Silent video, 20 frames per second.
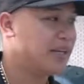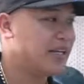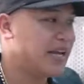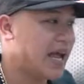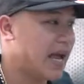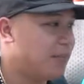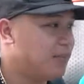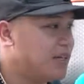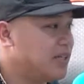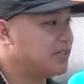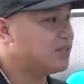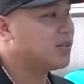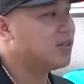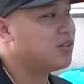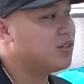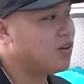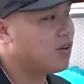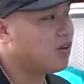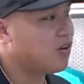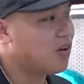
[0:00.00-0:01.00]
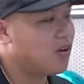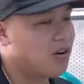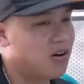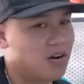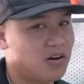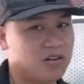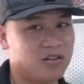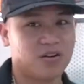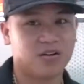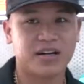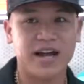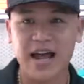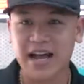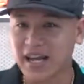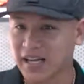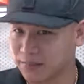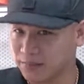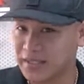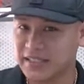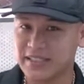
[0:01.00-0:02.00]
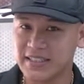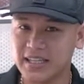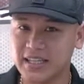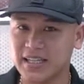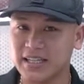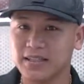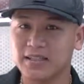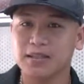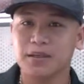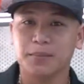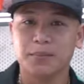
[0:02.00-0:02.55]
mình làm để cho nó nó khác hẳn bên kia đi